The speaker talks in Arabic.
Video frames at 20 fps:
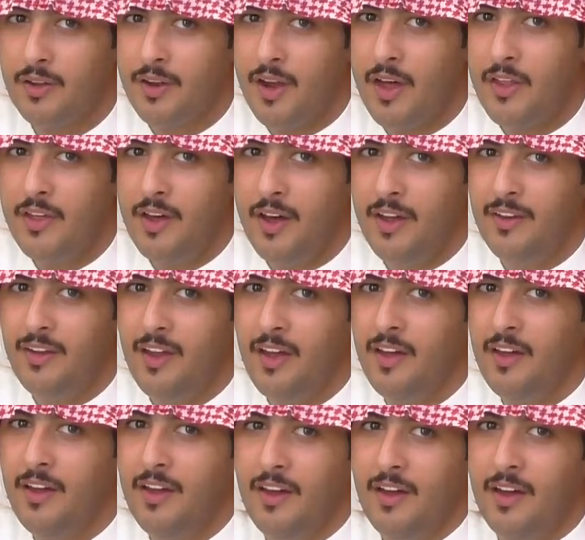راضي عنه
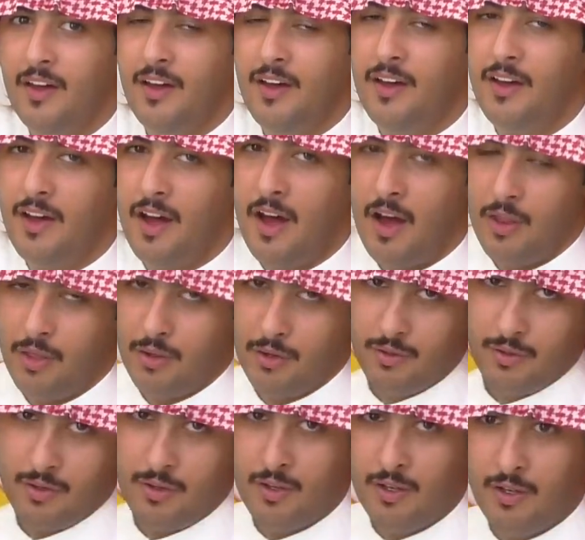آه،
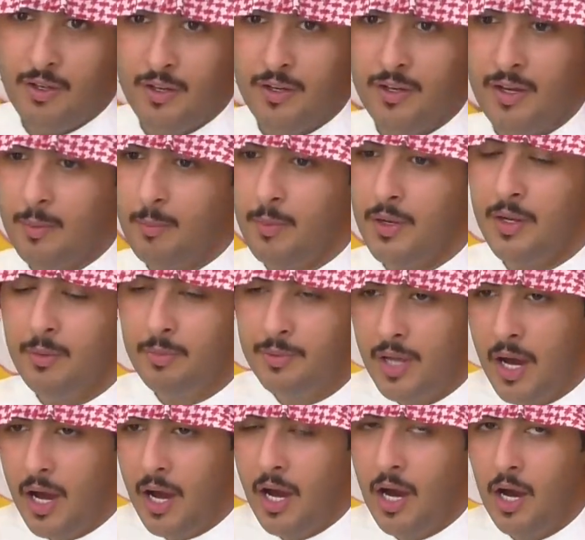اظن آه، انه من
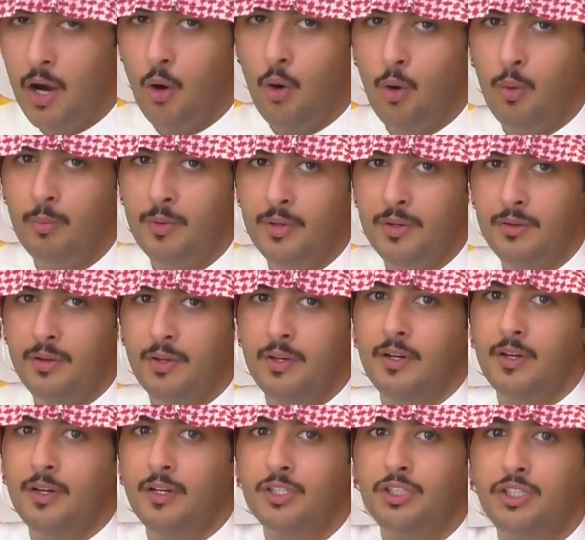ابداعه ومن
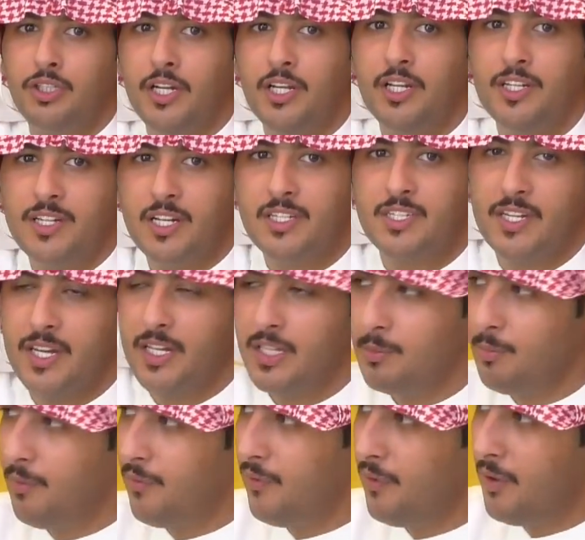آه، الشيء اللي جالس
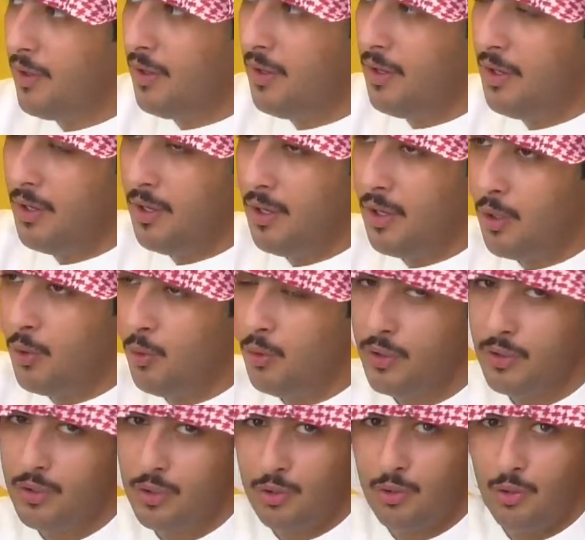يقدمه
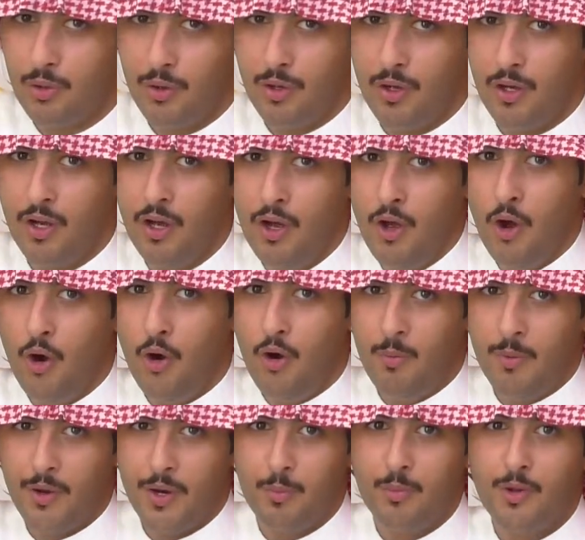فاخوي دكتور
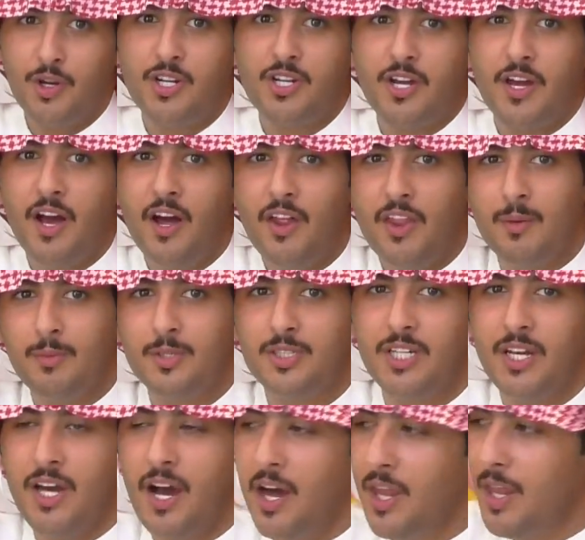عمر ابو ريشه يحظى
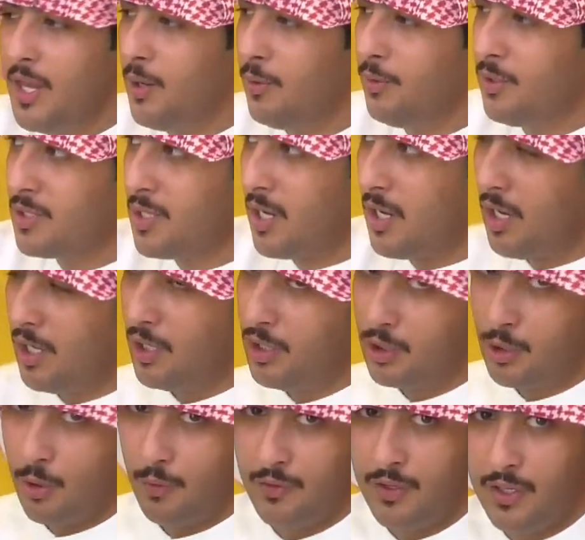بالشيء هذا ونسال الله له
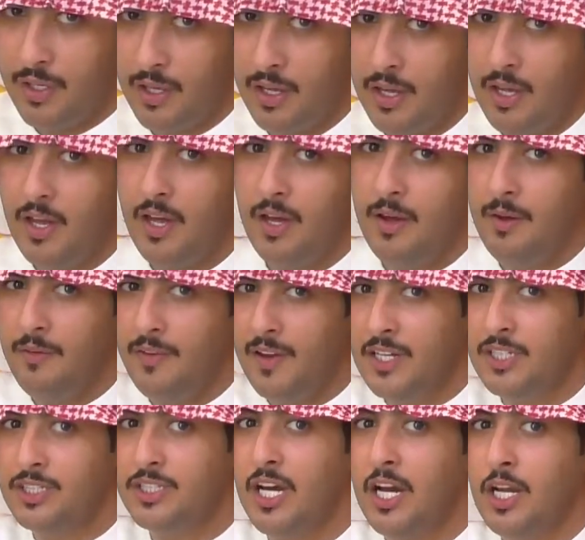التوفيق في
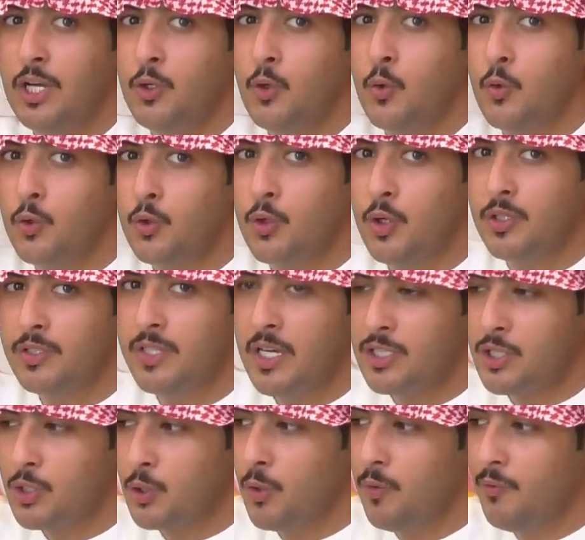الاشياء اللي هو
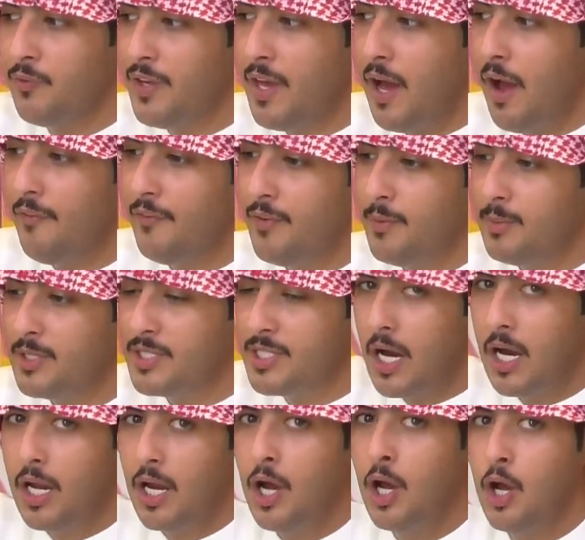جالس يقوم فيها في
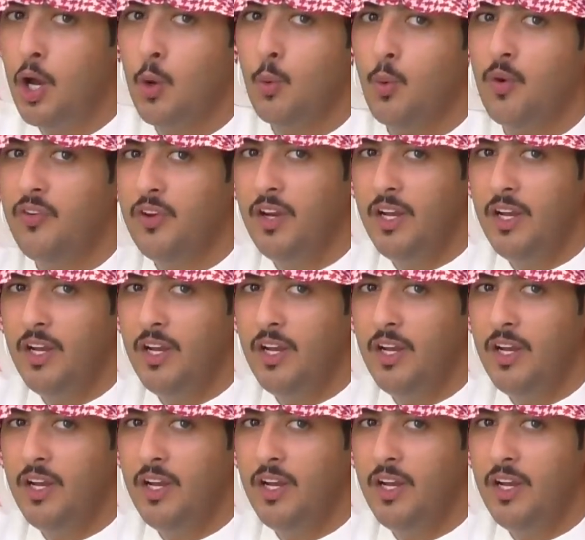مجاله وفي